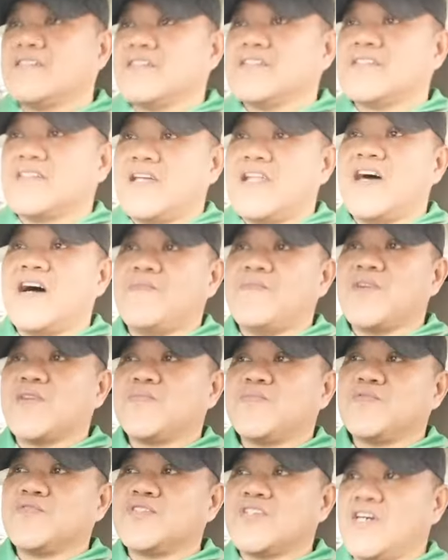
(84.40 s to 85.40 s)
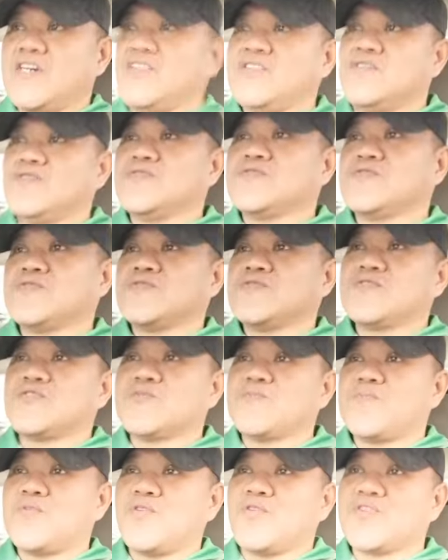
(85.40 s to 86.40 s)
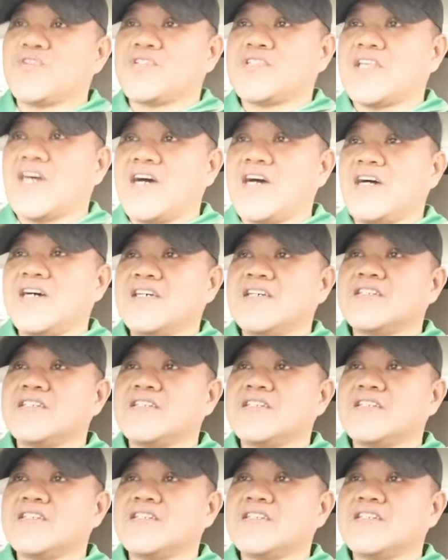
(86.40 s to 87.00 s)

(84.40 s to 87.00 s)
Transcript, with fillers: Salamat po sa inyong suporta,